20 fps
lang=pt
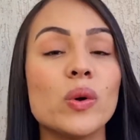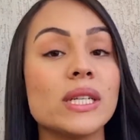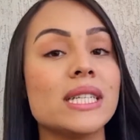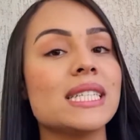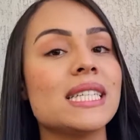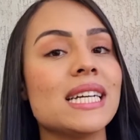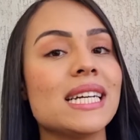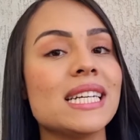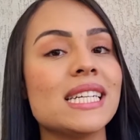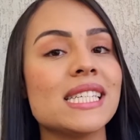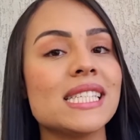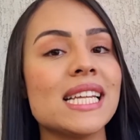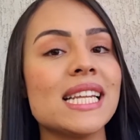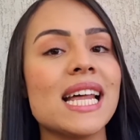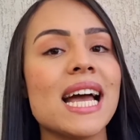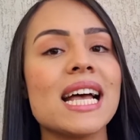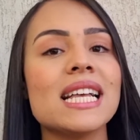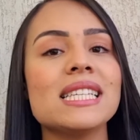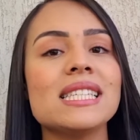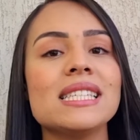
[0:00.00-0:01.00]
quando essa
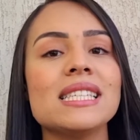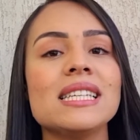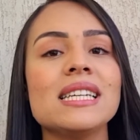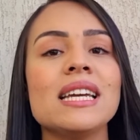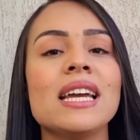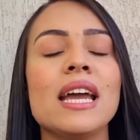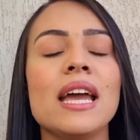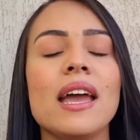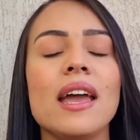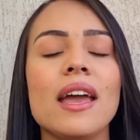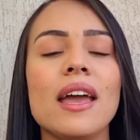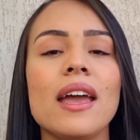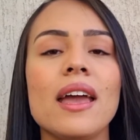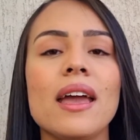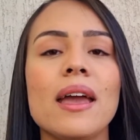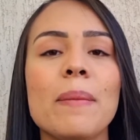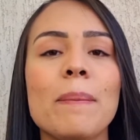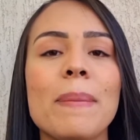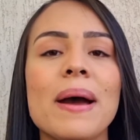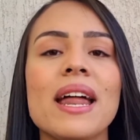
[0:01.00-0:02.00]
criança nasce é,